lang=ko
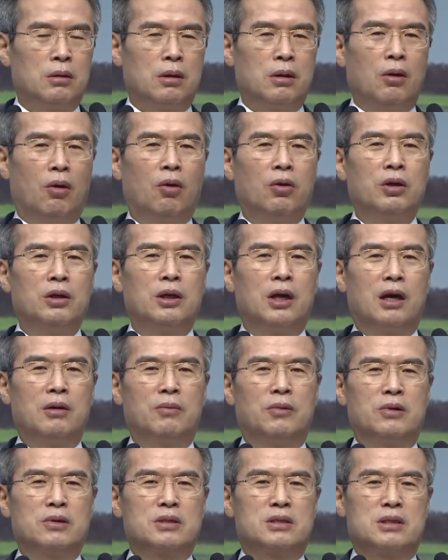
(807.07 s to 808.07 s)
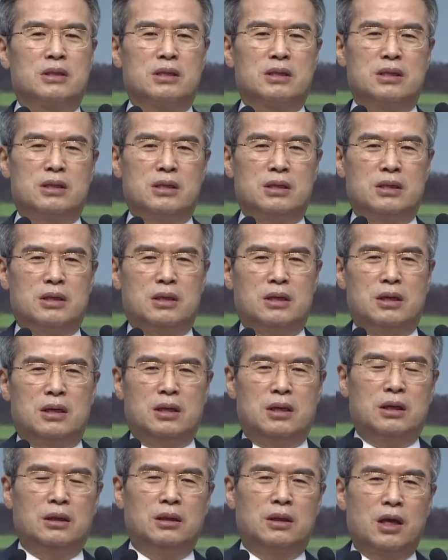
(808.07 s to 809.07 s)
어느 날 뭐
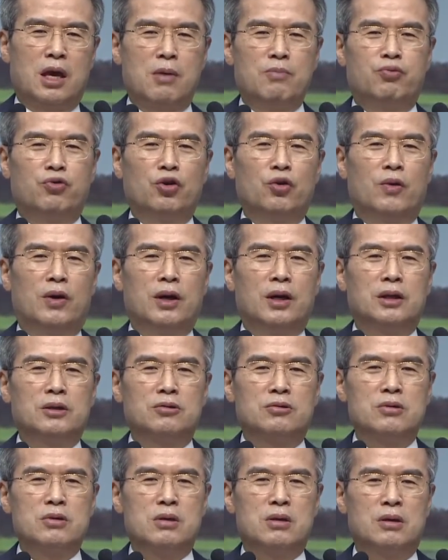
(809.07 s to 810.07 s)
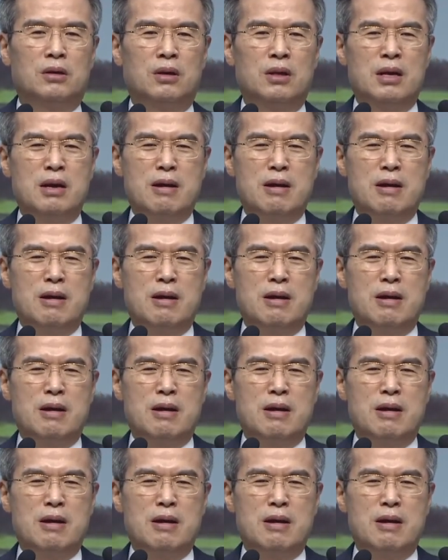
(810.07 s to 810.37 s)
큰 태풍이 와가지고요.